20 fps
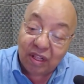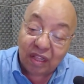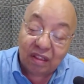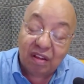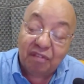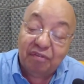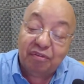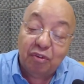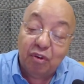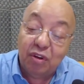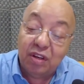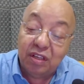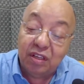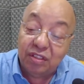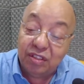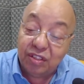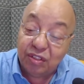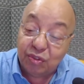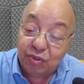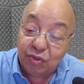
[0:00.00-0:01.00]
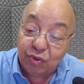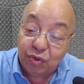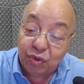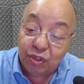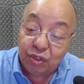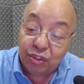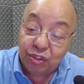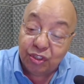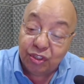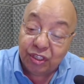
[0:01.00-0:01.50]
O Datafolha disse
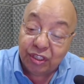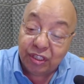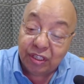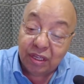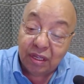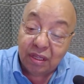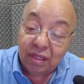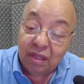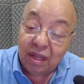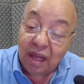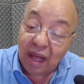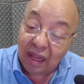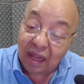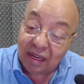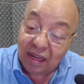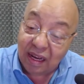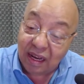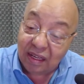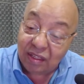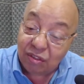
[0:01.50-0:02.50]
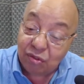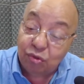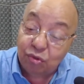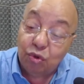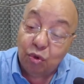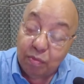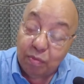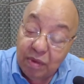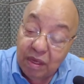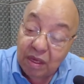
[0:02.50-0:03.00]
hoje,
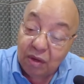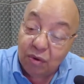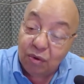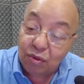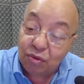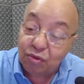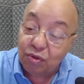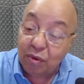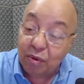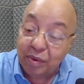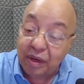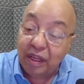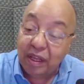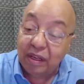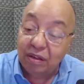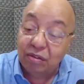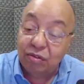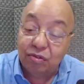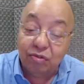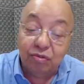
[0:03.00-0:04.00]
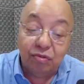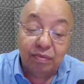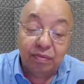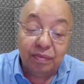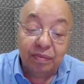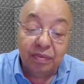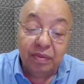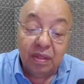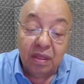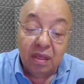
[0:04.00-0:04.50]
aliás, domingo, sobre isso.
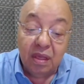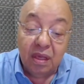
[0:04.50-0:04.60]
